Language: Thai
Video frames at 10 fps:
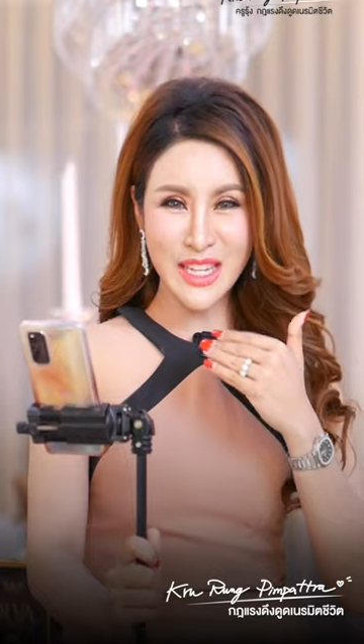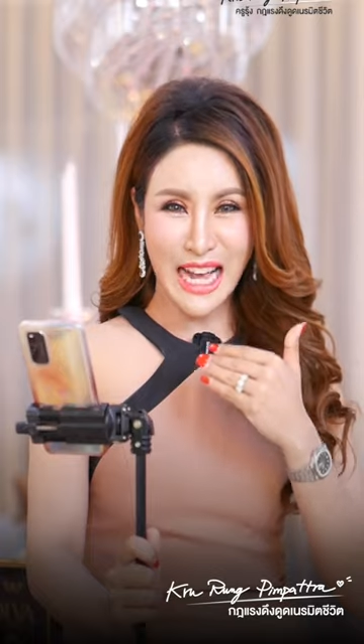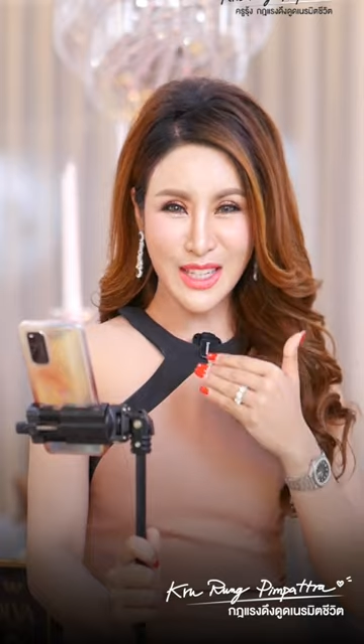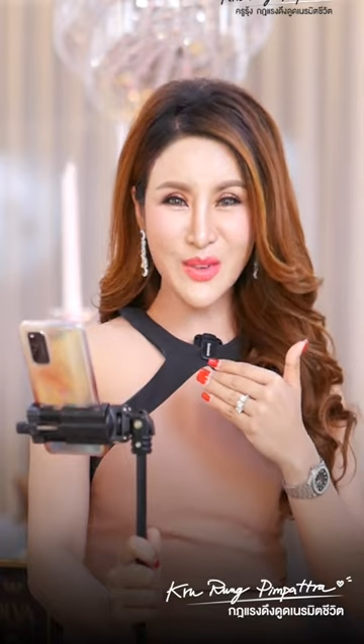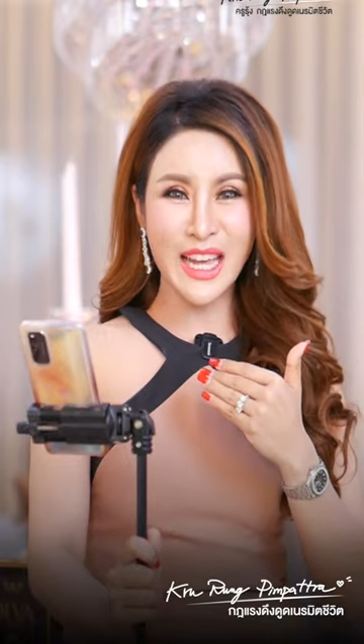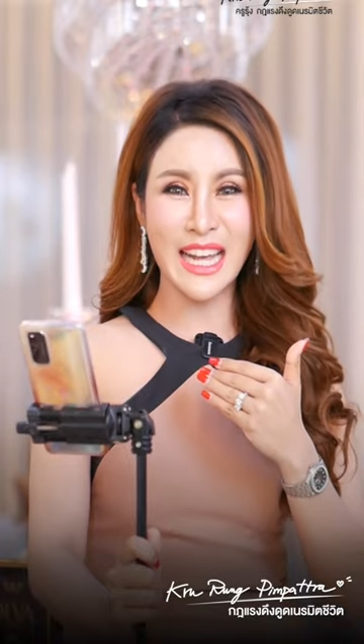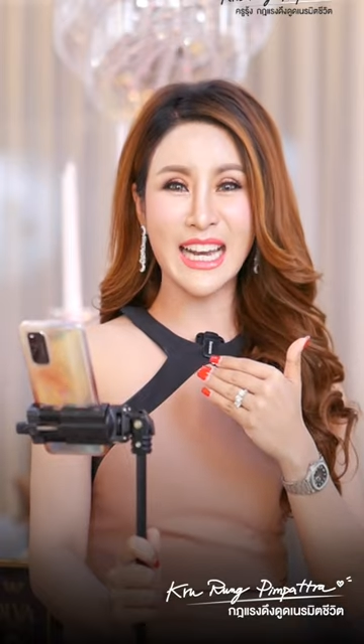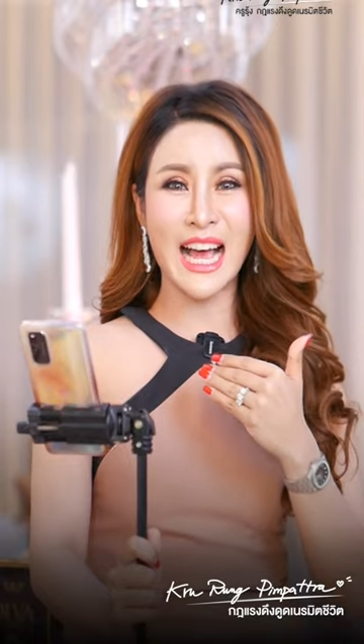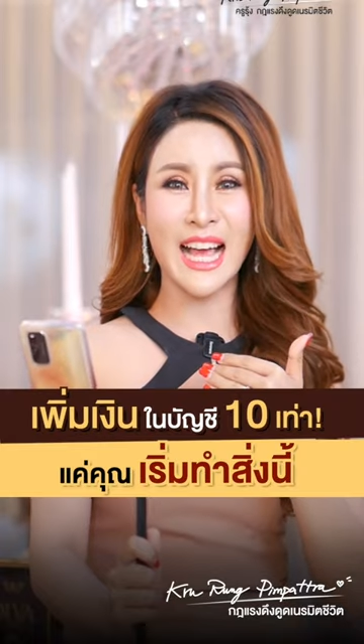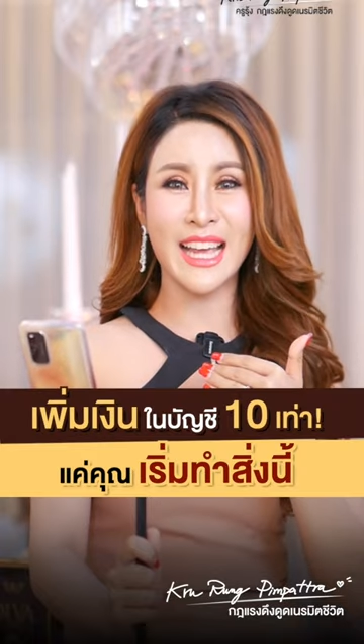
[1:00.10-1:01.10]
หยุดยั้งตัวเอง
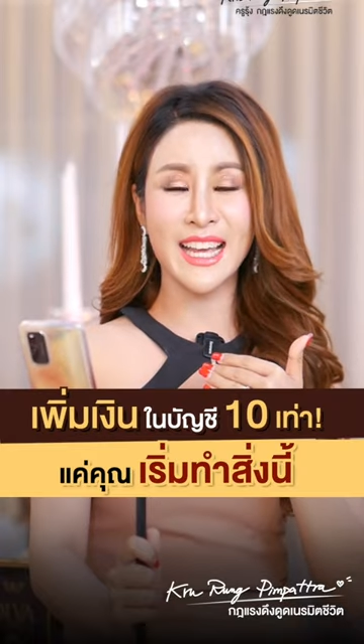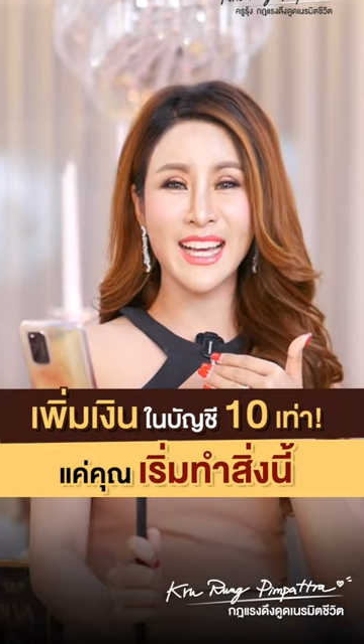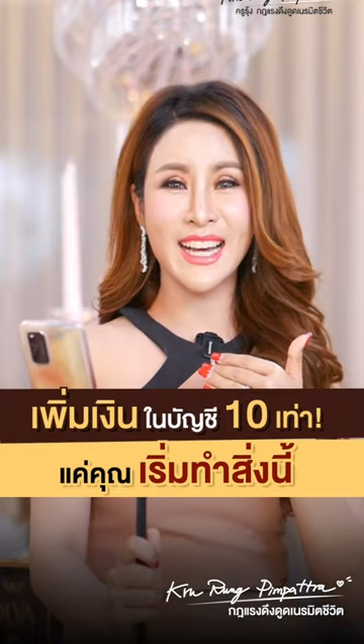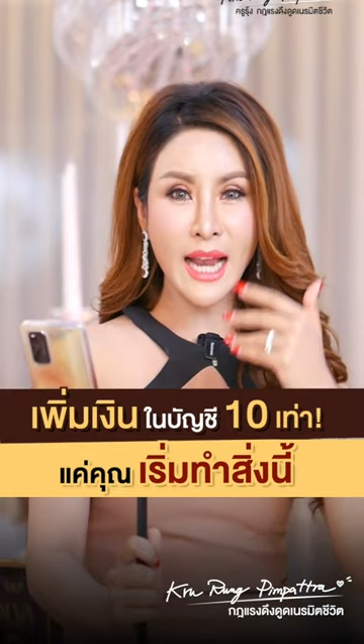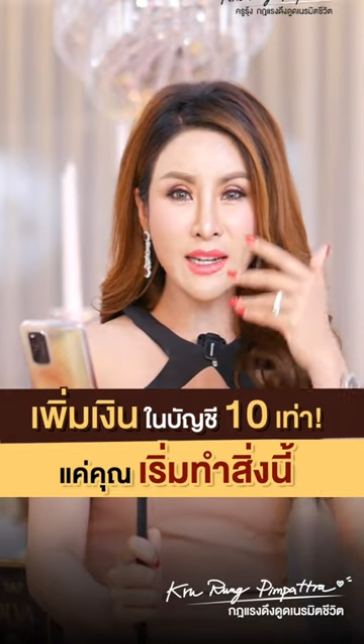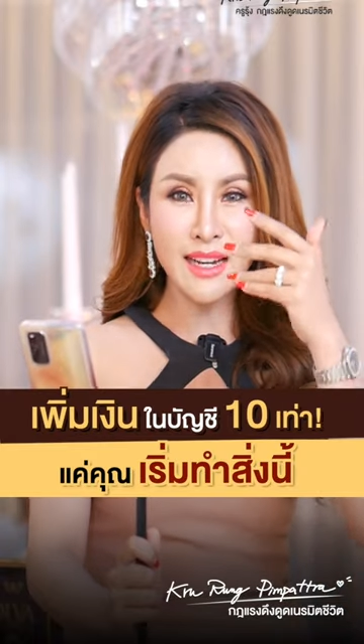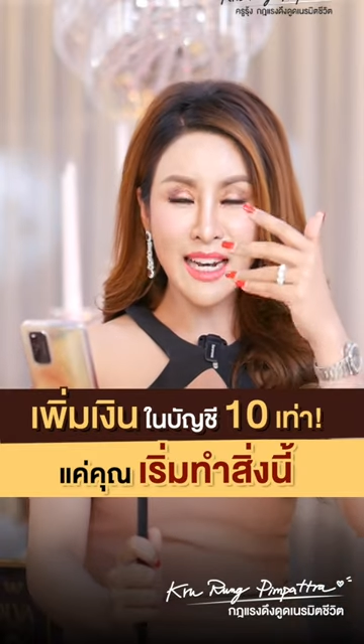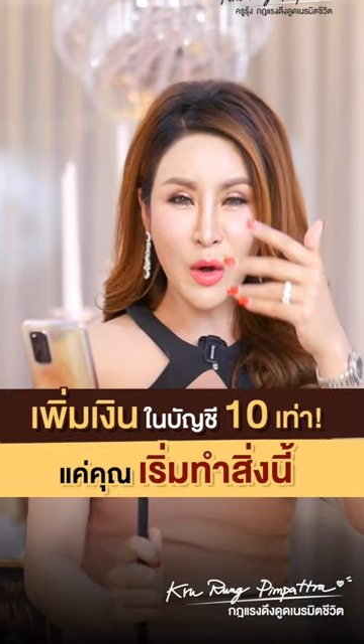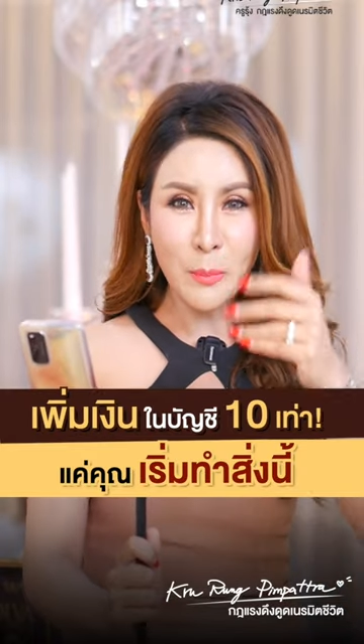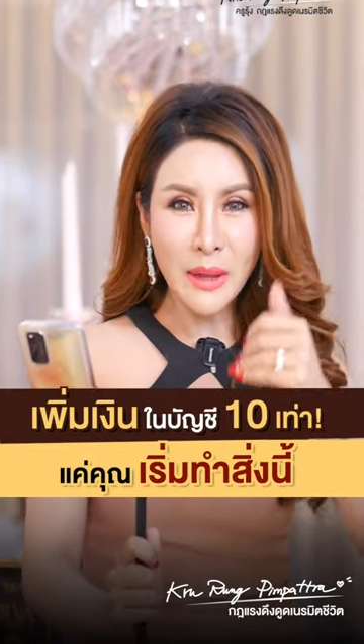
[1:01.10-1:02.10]
ได้ การเงิ
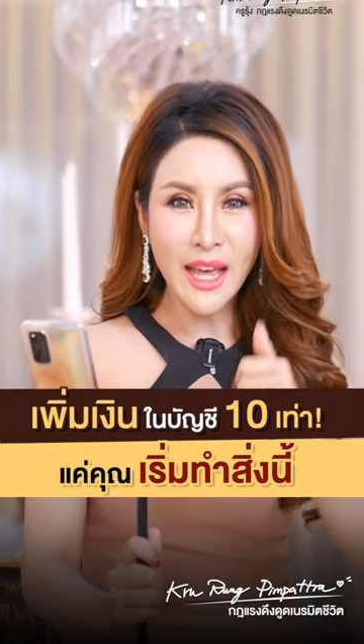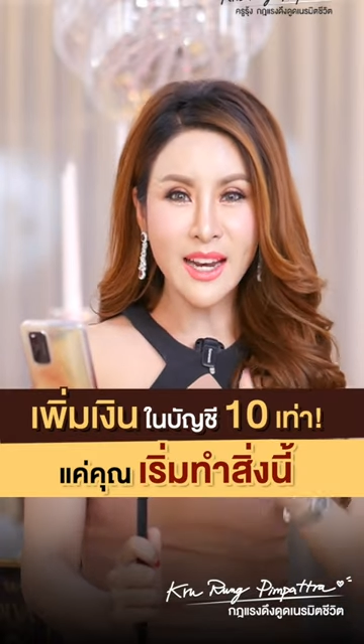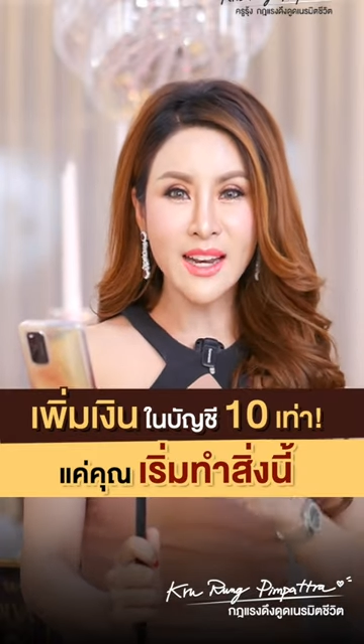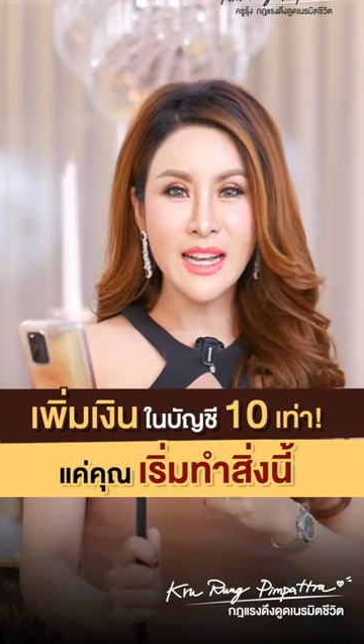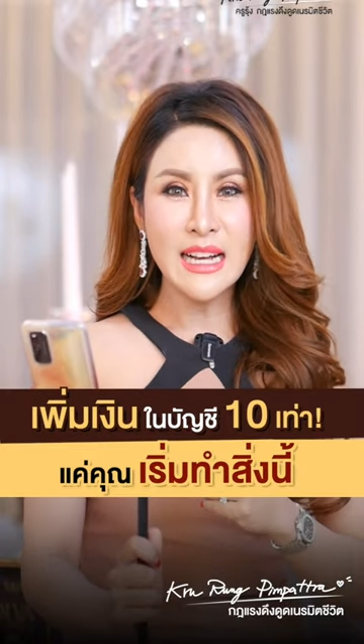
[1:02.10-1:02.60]
นเราเปลี่ยน